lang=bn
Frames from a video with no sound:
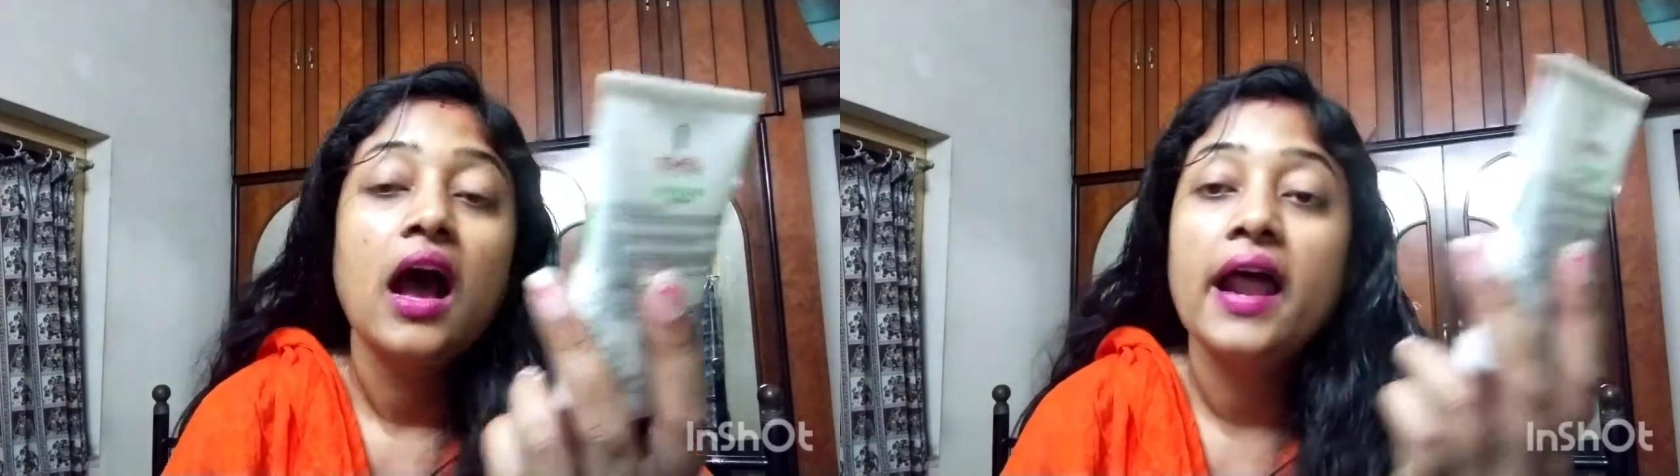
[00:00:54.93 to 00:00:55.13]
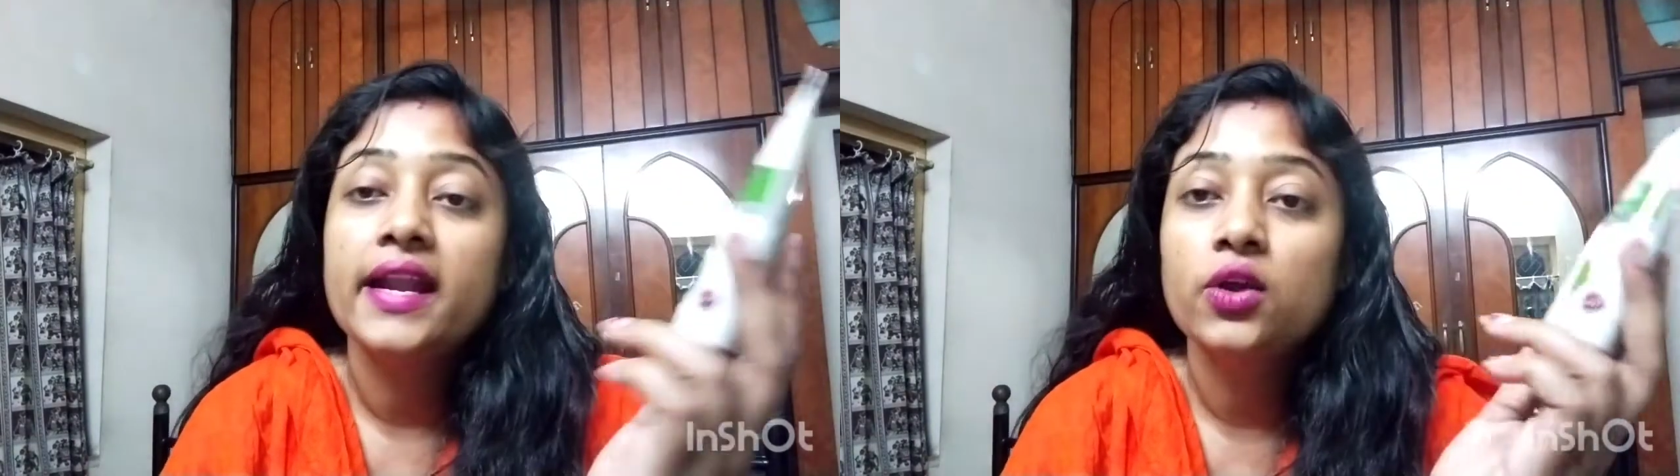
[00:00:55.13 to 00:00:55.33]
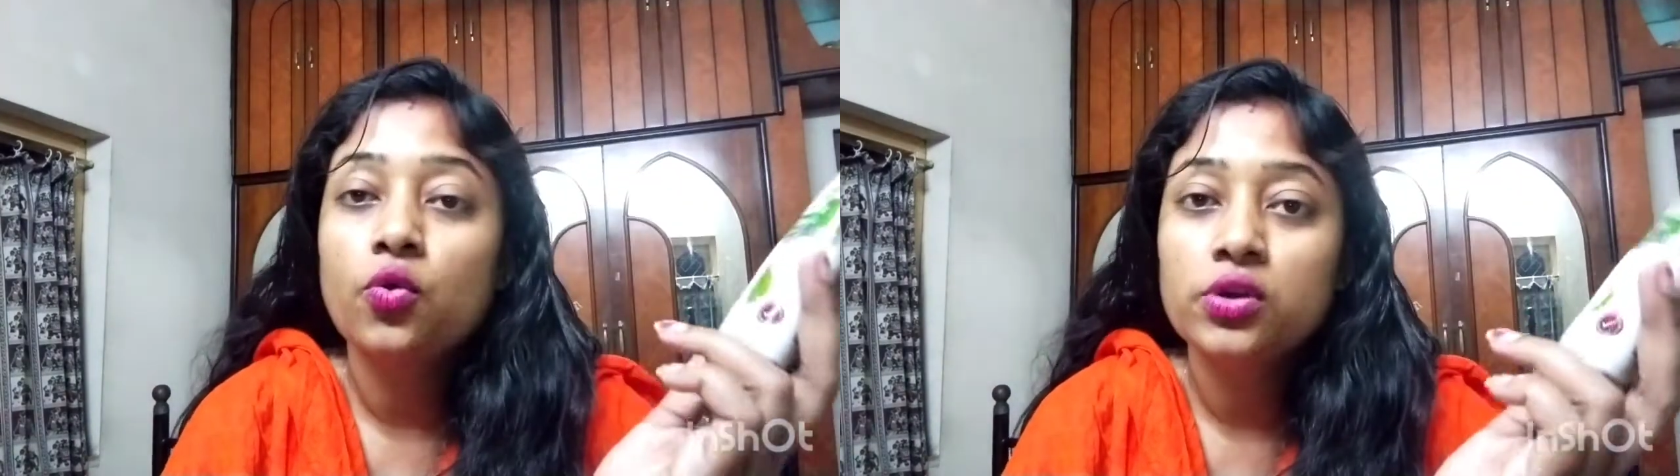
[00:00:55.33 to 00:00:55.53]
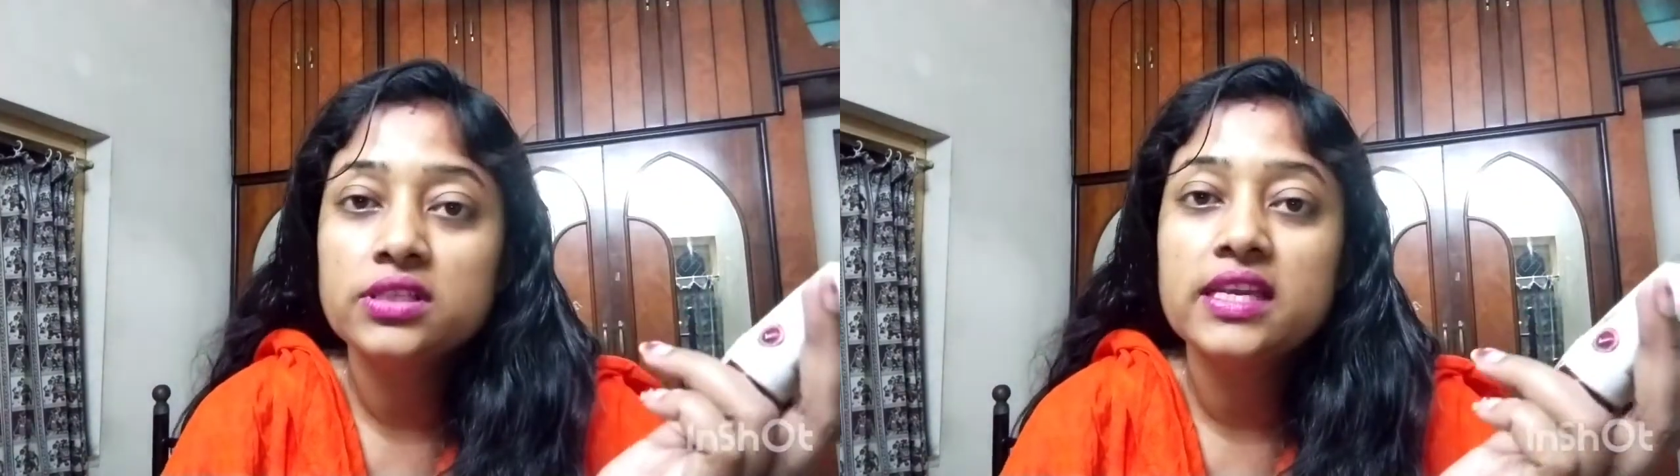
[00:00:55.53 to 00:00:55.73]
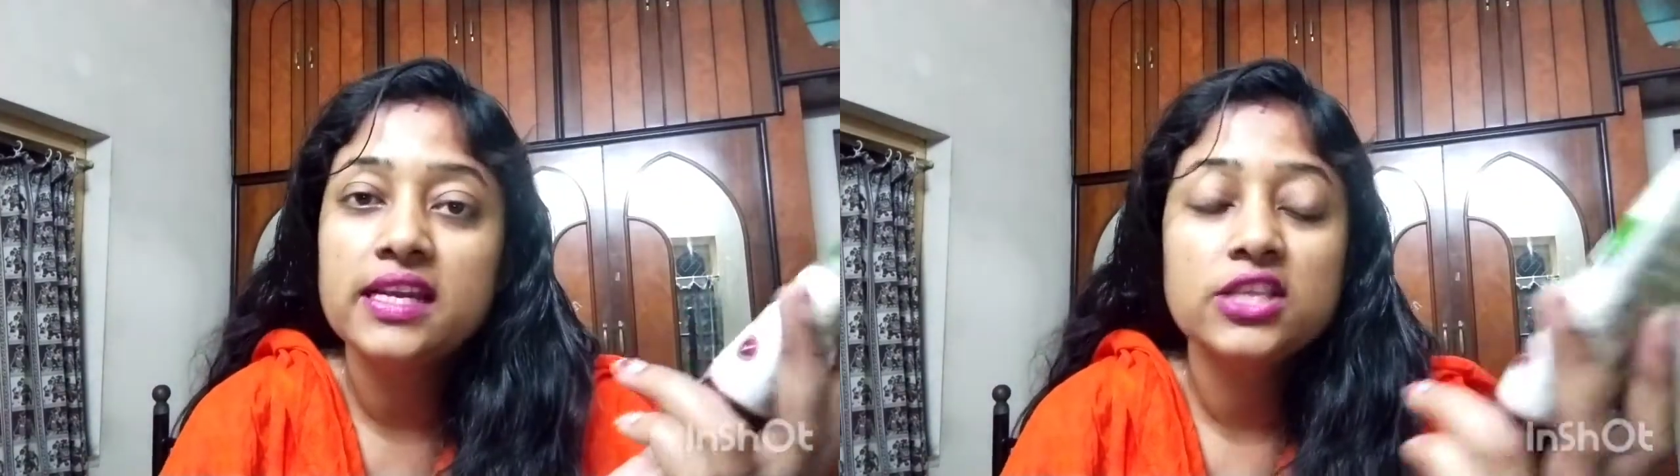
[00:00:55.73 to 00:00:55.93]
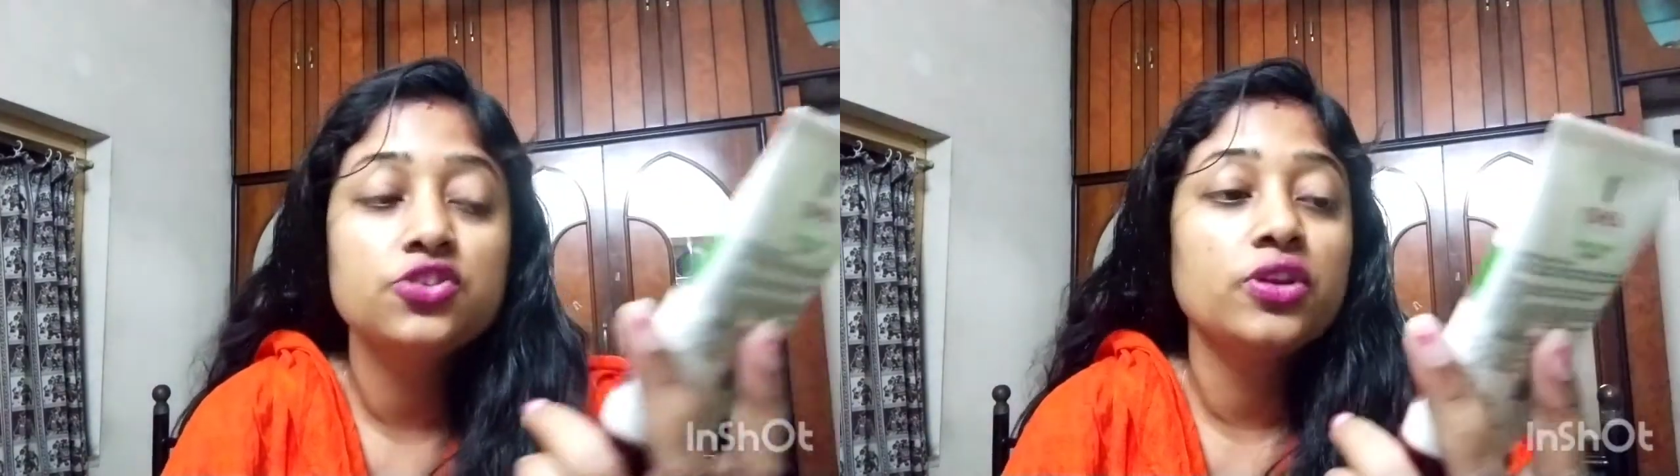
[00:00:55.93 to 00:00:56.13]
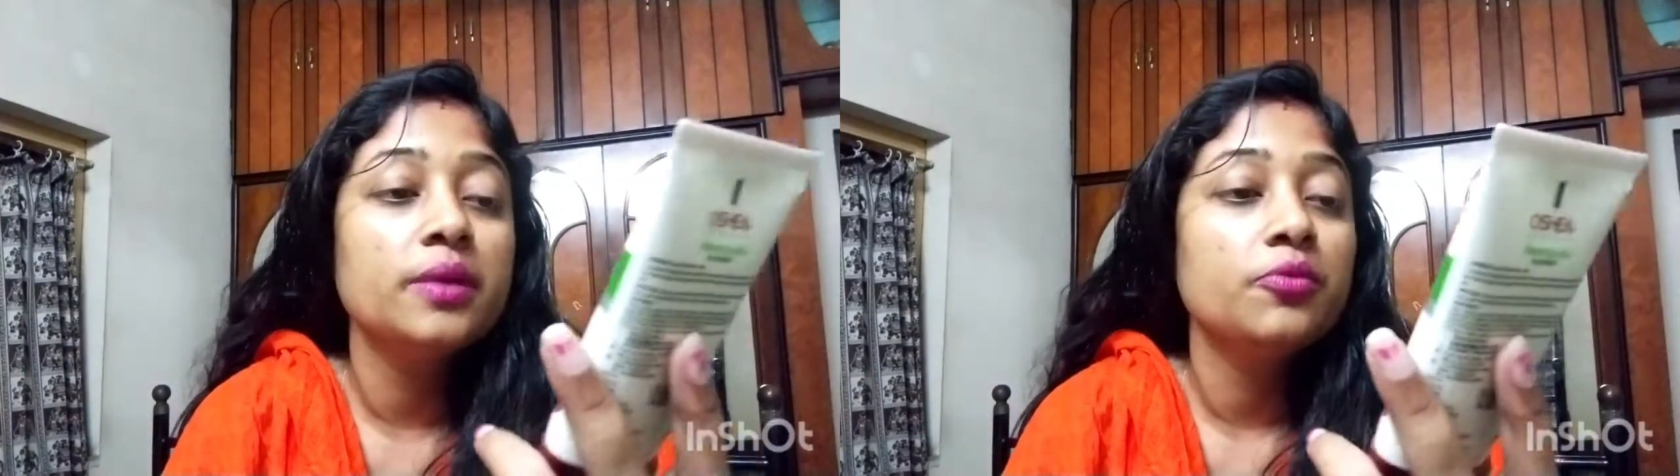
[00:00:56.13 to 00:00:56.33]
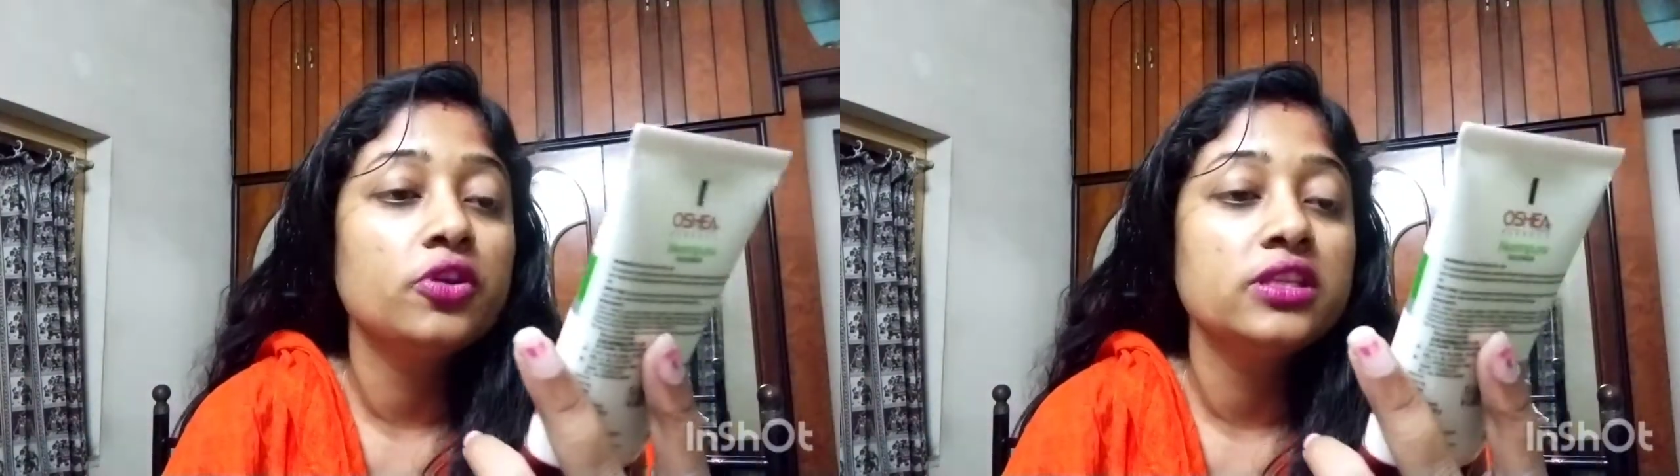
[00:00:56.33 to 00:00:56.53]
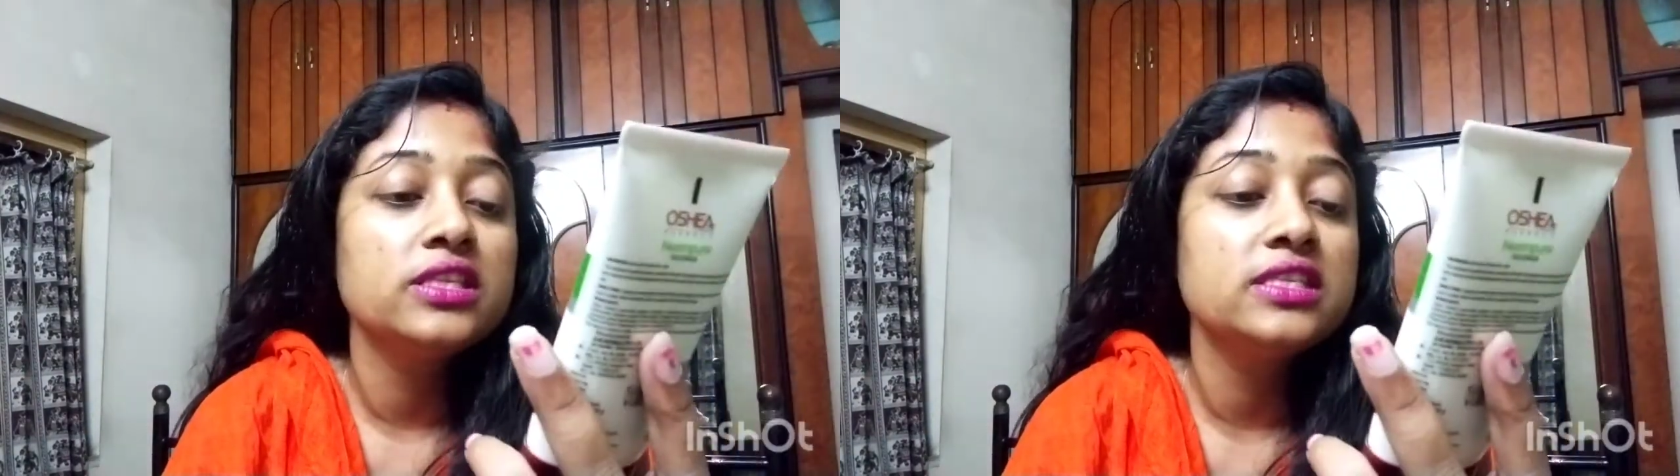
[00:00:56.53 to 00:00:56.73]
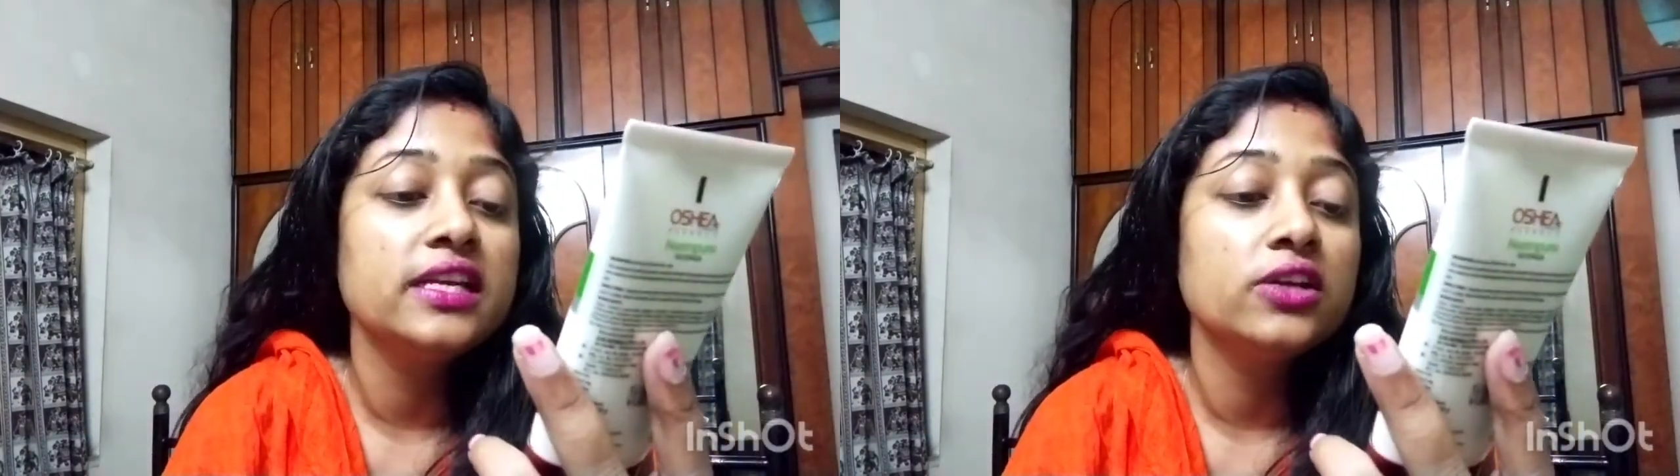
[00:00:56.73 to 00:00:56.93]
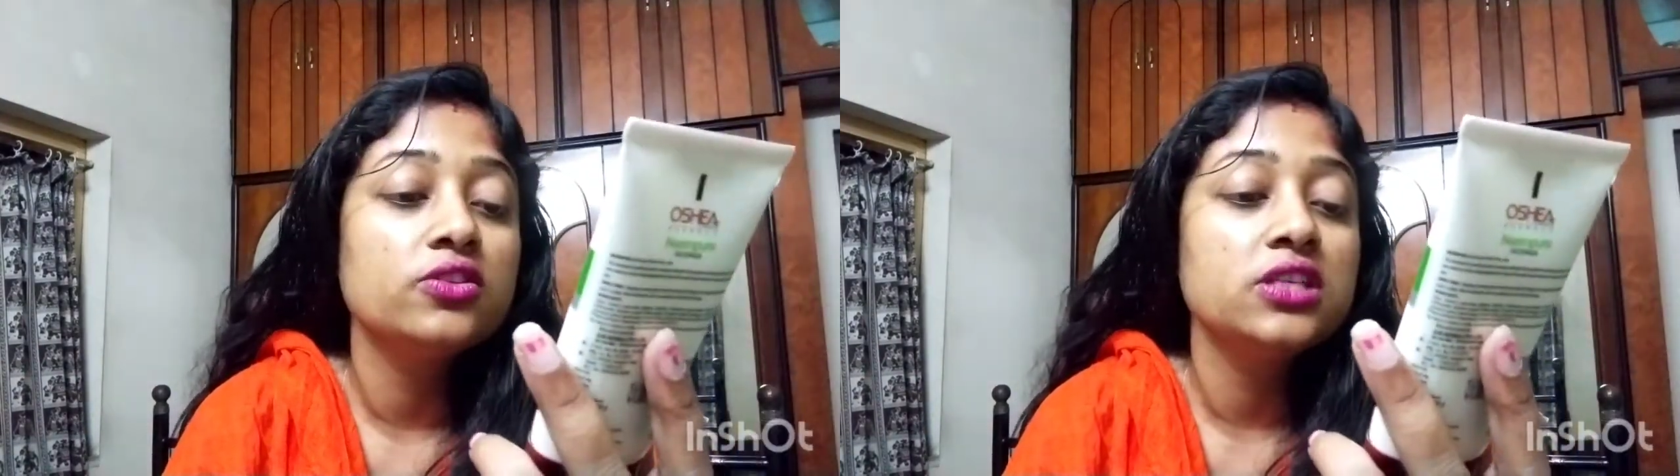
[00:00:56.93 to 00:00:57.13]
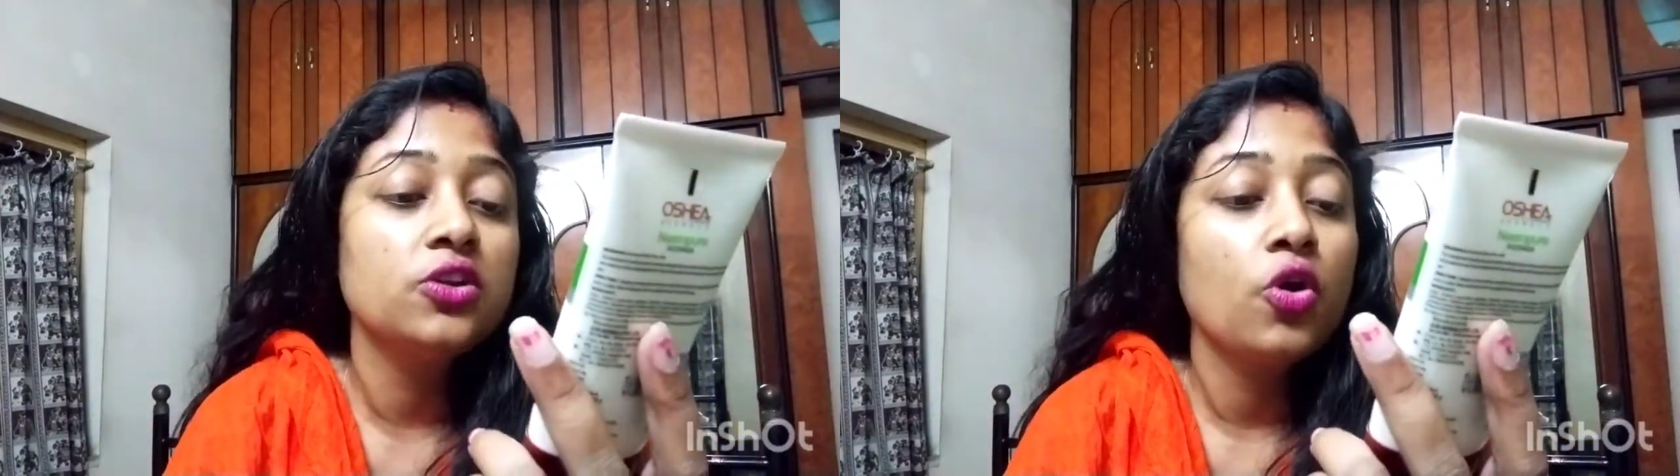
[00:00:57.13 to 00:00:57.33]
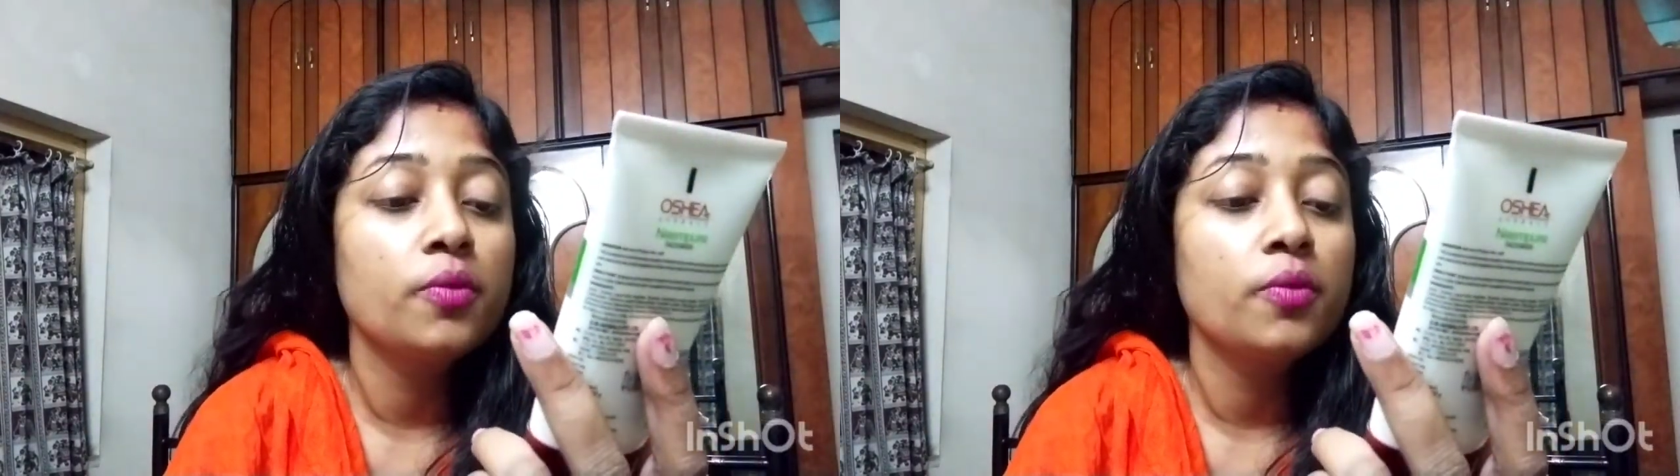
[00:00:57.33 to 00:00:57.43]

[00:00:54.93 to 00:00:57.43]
আর এটা কোন স্কিনের জন্য আমি বলে দিচ্ছি এটা হচ্ছে